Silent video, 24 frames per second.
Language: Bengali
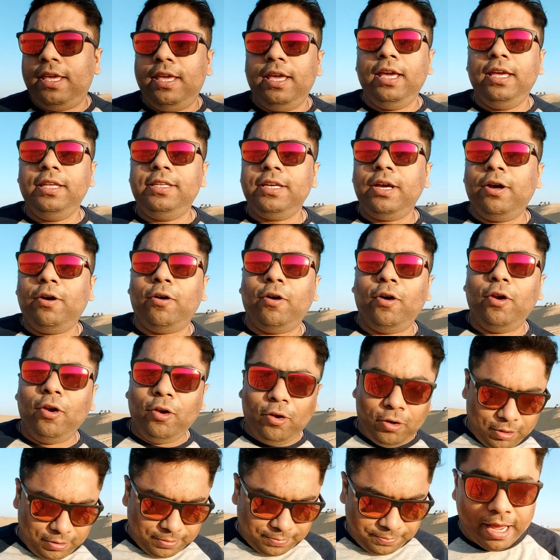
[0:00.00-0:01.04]
কি যে
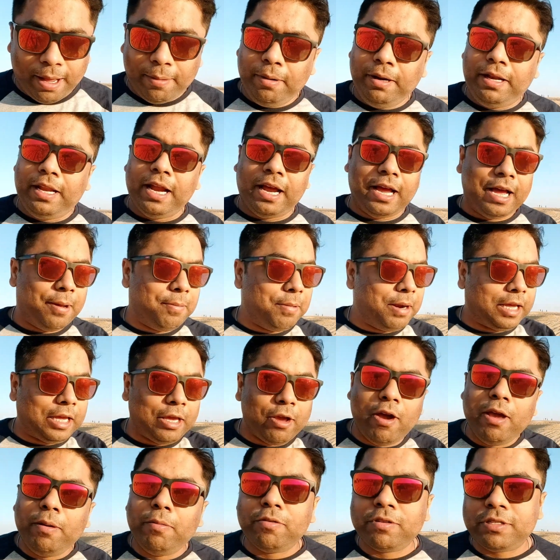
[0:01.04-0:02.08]
হলো আমি আমরা
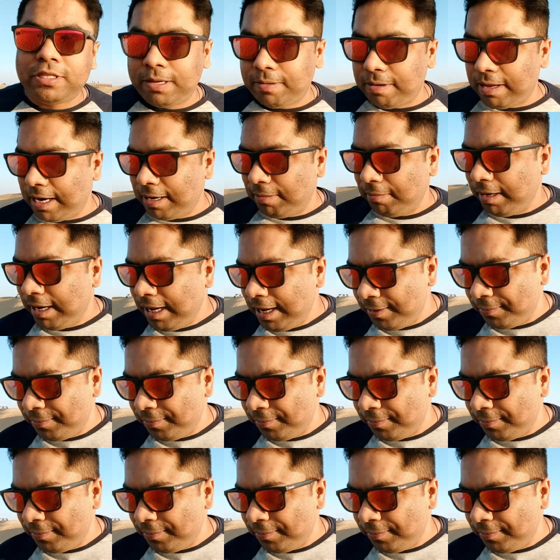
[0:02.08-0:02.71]
কেউই বুঝতে পারলাম না